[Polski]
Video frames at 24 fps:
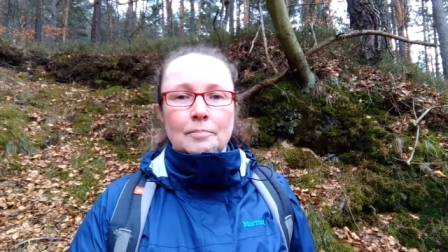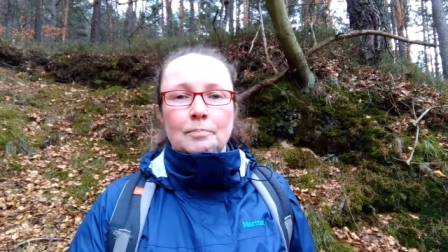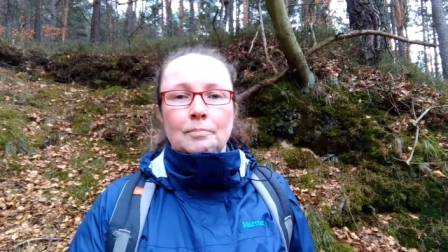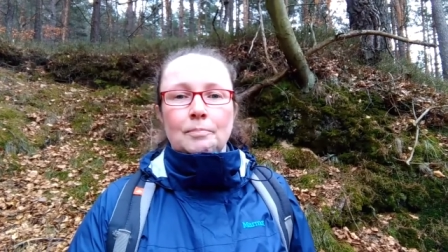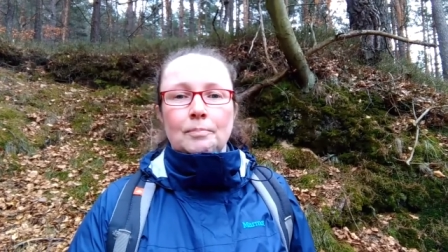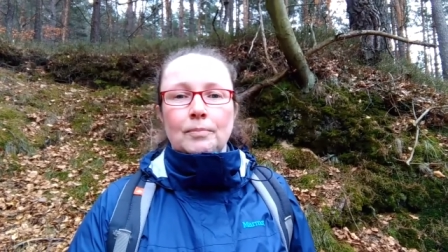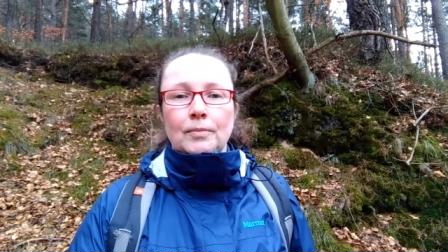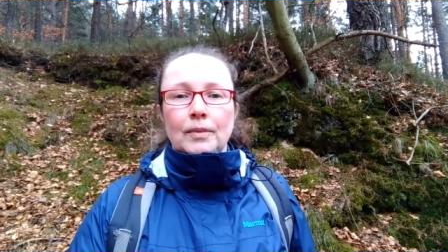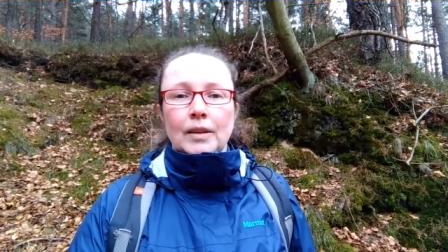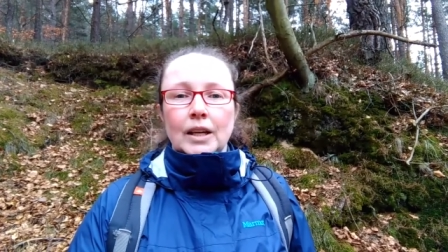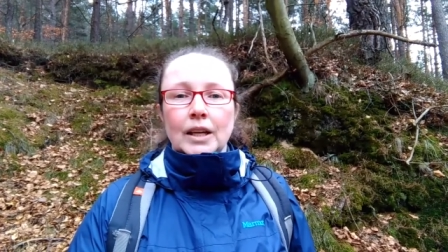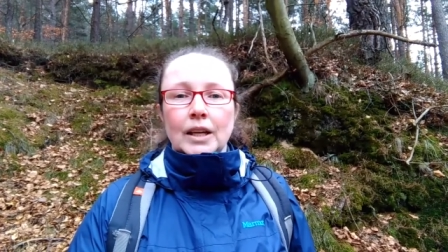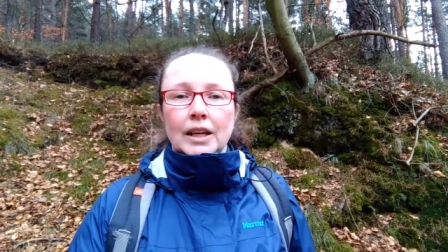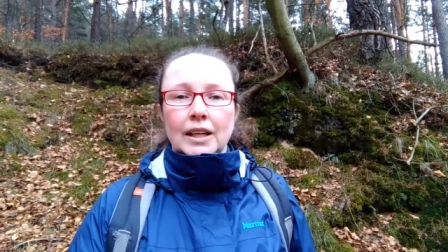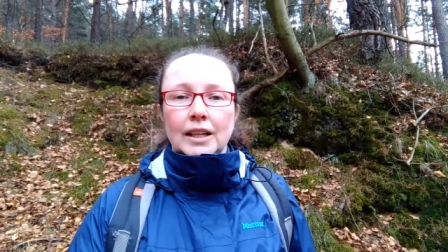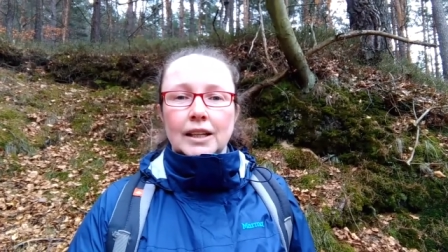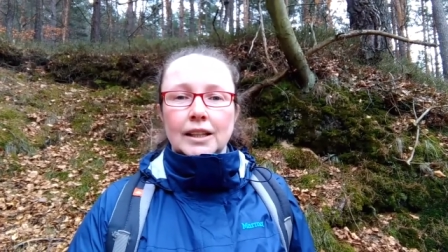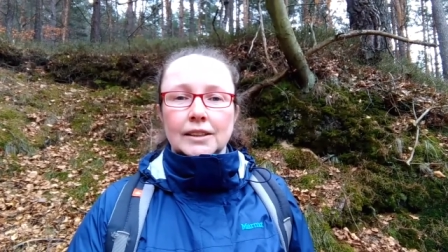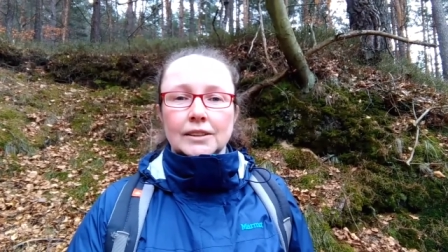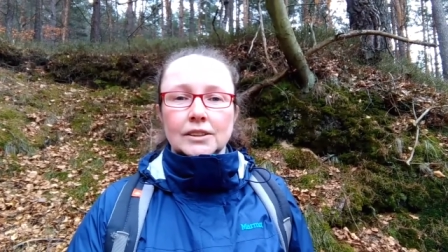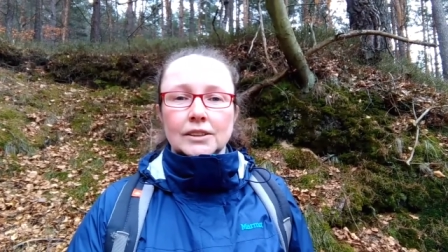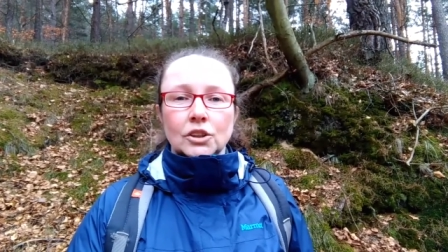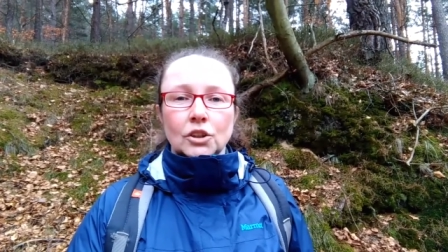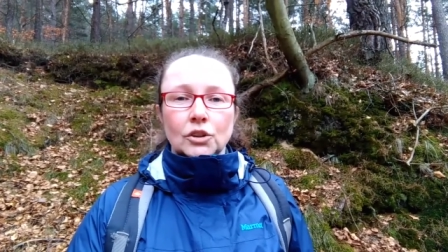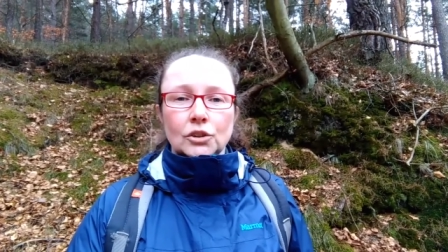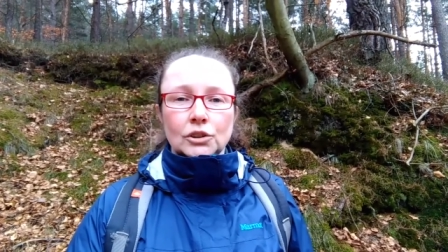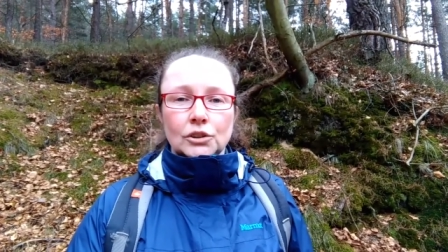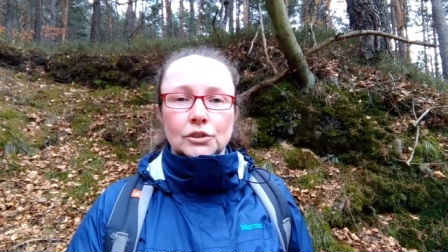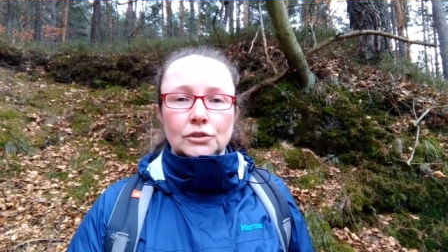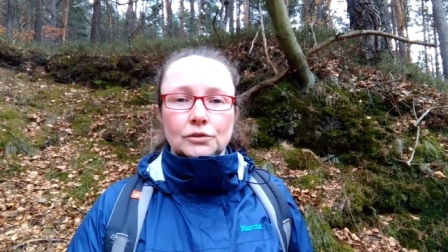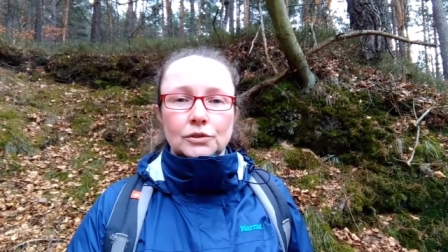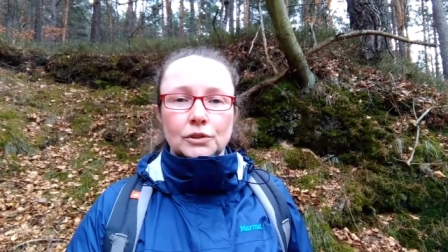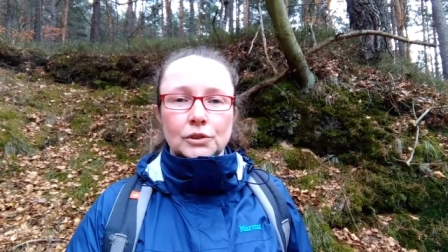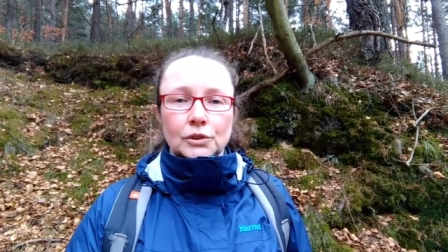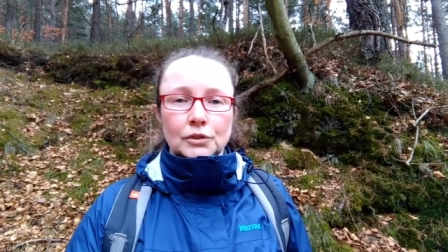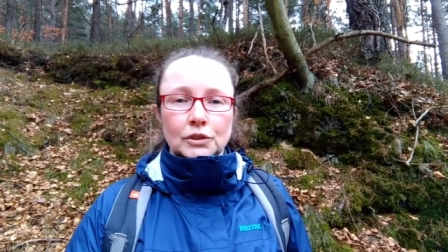Mm, e, no
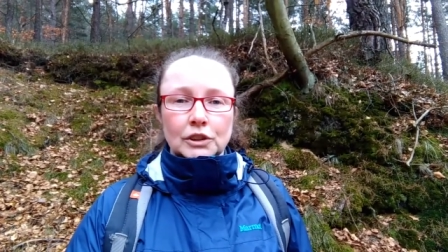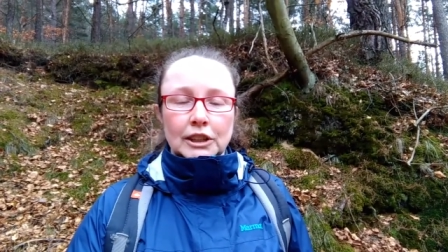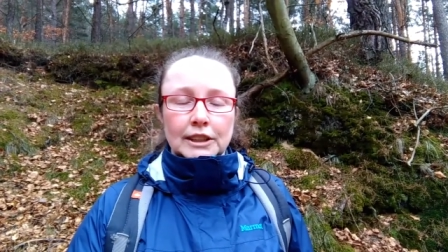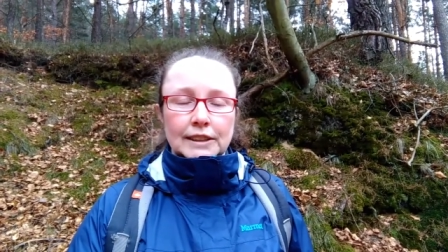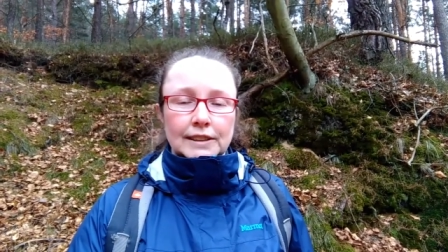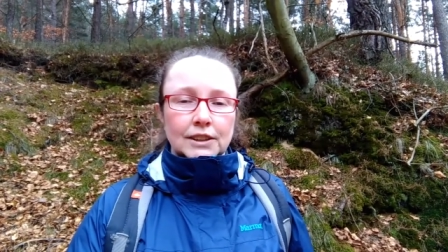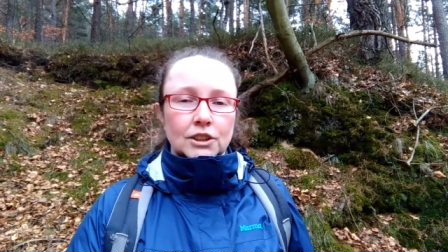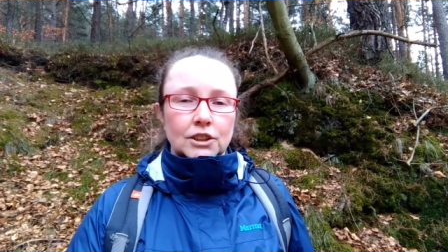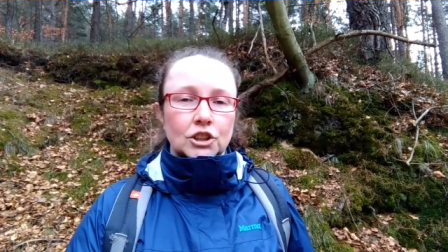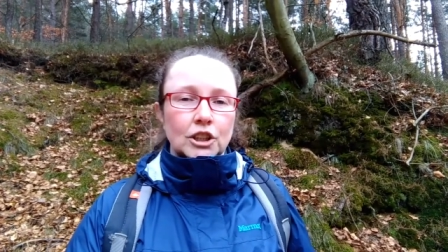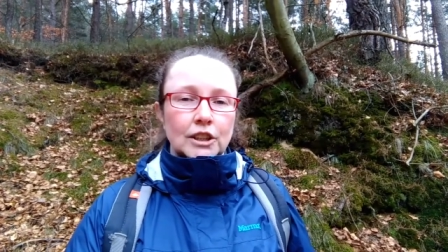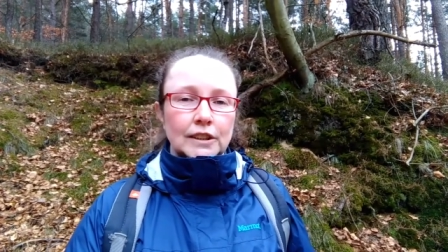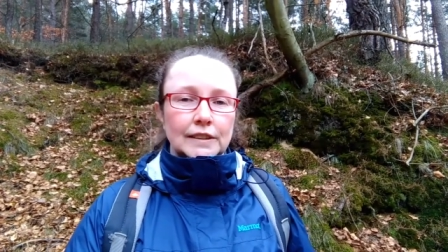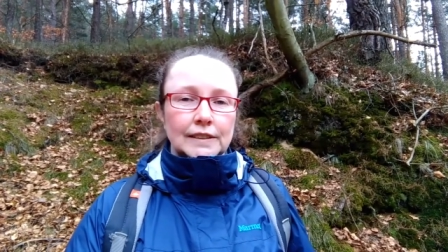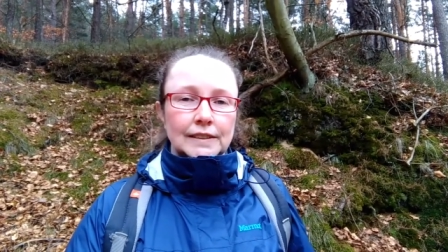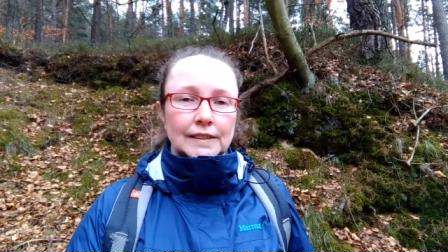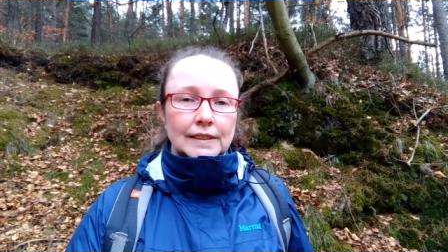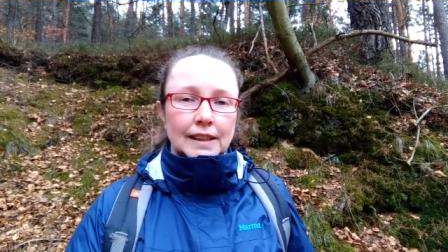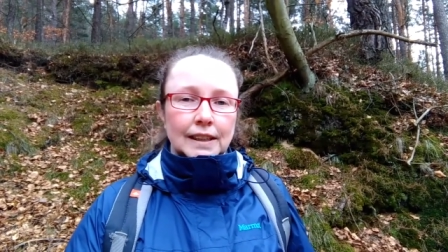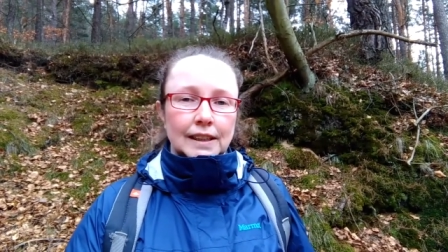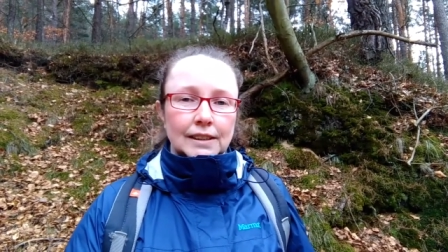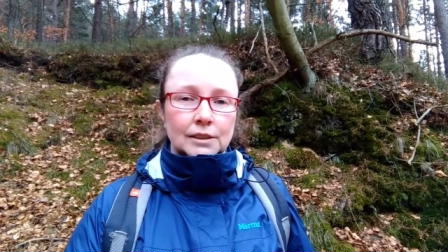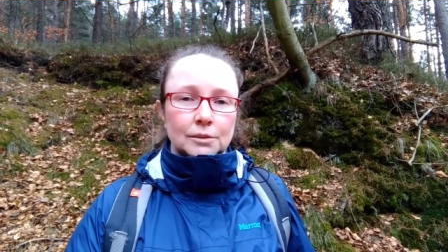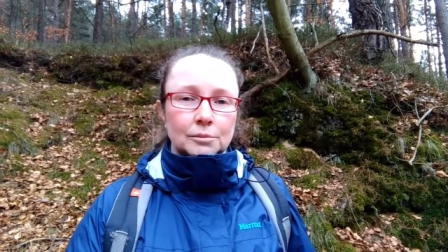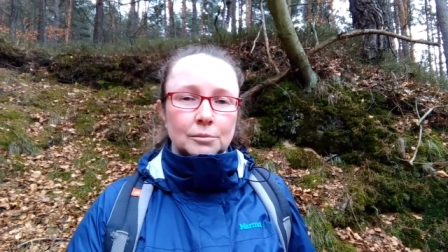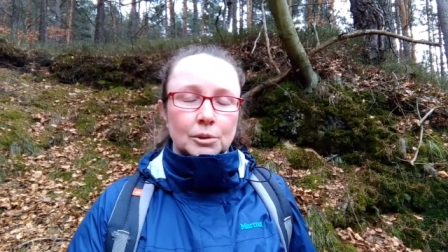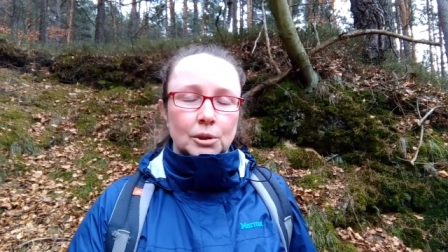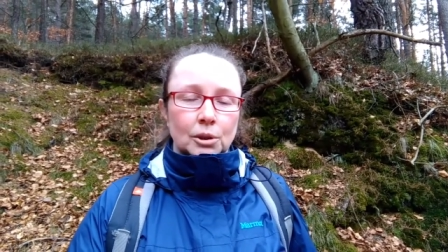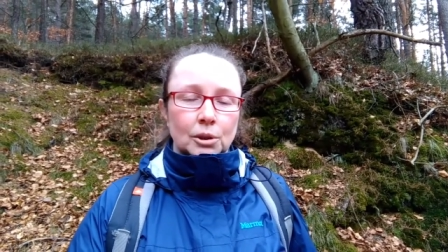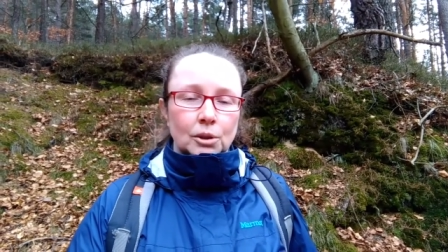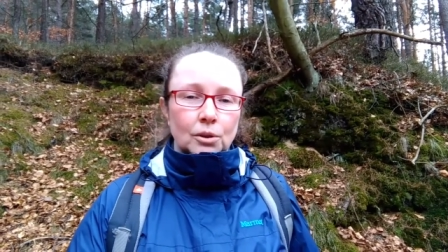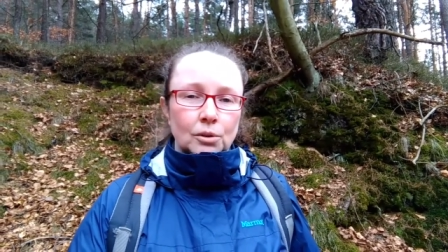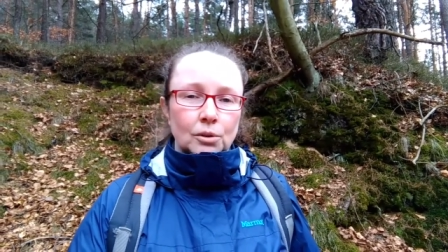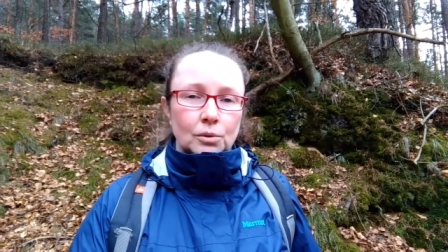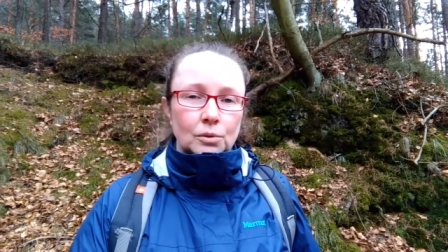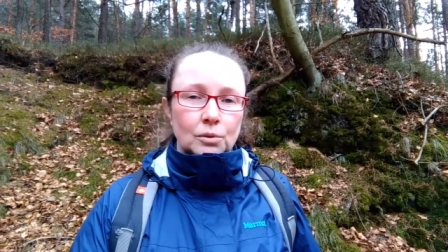i wówczas, jeżeli takim
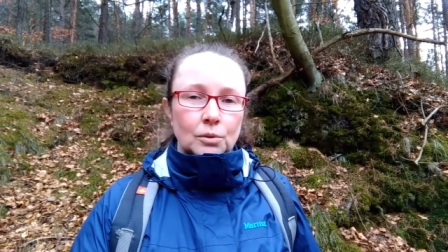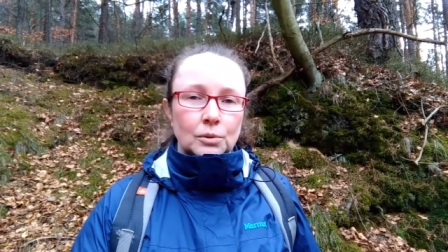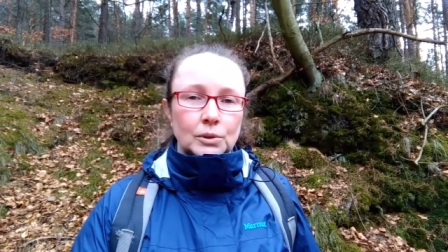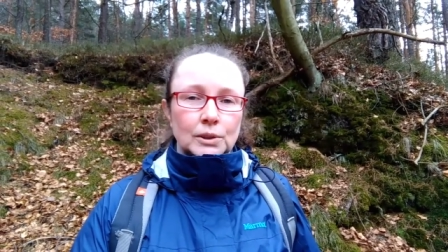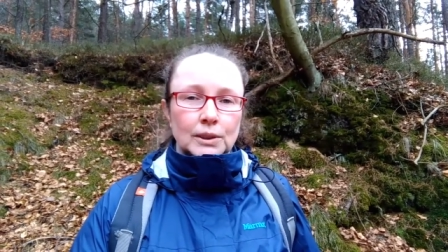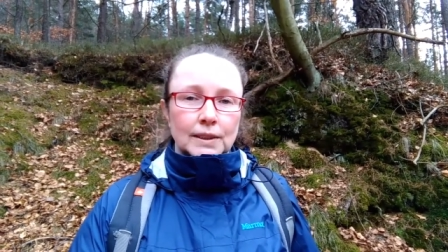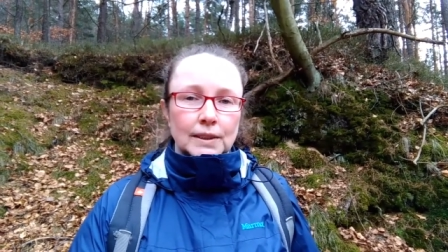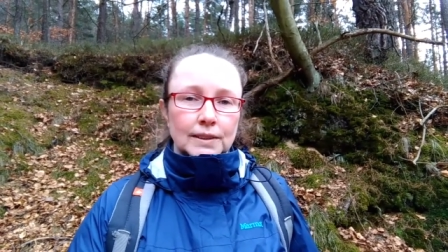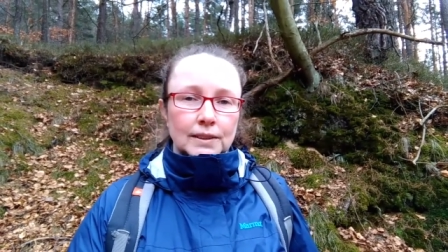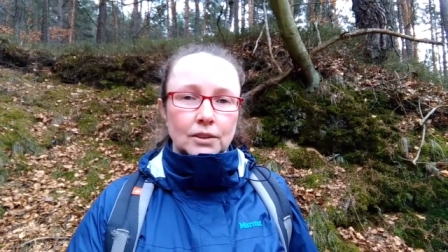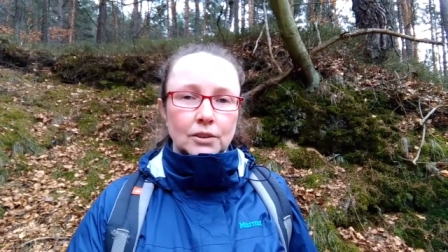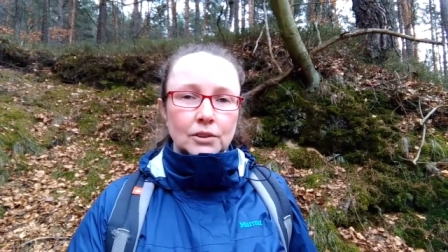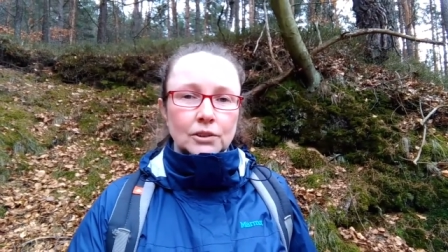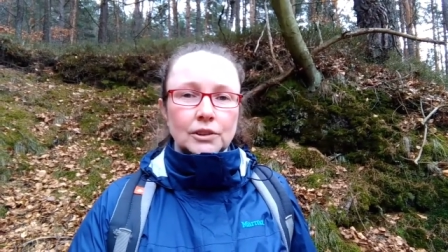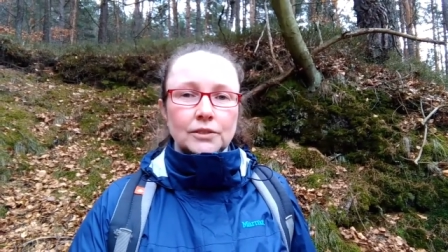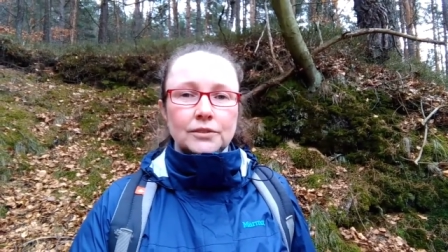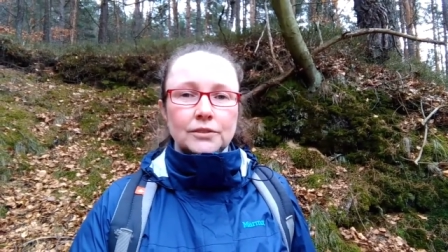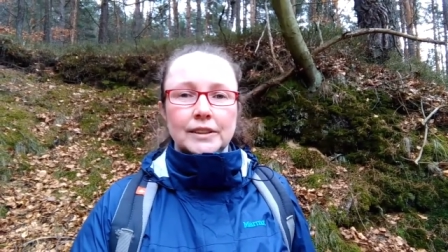roku, sezonie